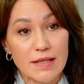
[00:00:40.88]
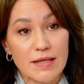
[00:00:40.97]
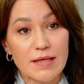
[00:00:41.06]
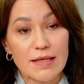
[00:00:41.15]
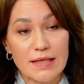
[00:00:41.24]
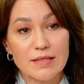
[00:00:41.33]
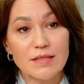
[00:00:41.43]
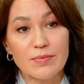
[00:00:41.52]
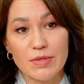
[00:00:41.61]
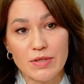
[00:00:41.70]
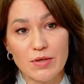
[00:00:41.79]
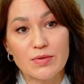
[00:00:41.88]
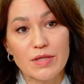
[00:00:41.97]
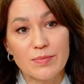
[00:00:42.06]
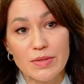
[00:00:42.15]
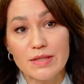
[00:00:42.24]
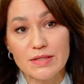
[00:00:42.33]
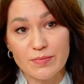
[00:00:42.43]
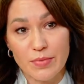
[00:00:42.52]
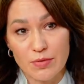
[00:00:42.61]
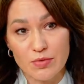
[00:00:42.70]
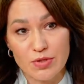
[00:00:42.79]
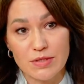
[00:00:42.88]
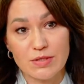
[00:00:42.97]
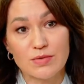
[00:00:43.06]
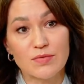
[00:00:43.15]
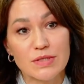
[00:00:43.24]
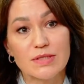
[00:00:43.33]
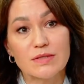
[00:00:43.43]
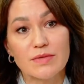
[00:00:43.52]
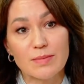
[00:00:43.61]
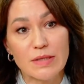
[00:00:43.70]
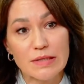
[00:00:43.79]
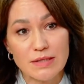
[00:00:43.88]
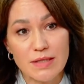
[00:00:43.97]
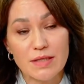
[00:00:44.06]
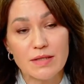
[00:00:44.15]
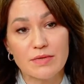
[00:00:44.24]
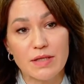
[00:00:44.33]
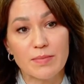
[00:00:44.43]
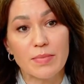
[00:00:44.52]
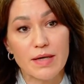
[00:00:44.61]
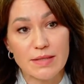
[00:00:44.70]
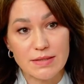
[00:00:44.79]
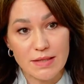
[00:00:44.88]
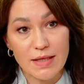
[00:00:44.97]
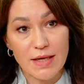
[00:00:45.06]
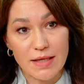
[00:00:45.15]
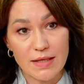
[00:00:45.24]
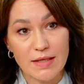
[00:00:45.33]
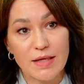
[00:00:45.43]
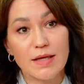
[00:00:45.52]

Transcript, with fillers: Да, есть определенная предрасположенность, но все современные исследования показали,